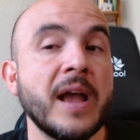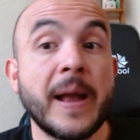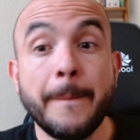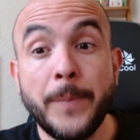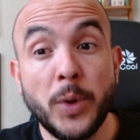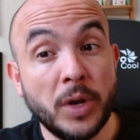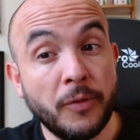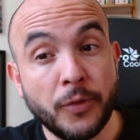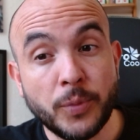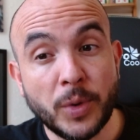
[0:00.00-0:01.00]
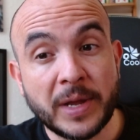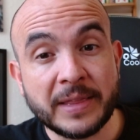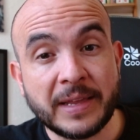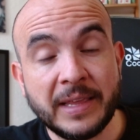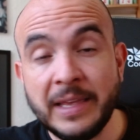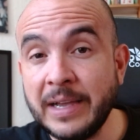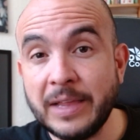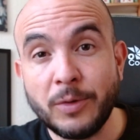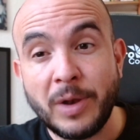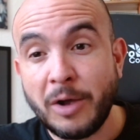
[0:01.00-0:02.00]
campeón en el fútbol catarí,
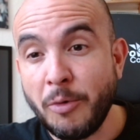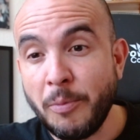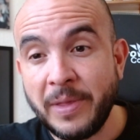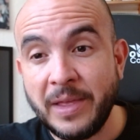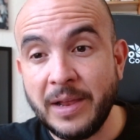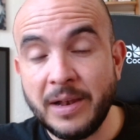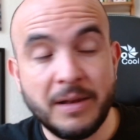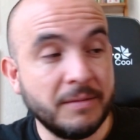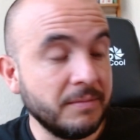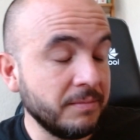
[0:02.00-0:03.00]
ganó la Copa del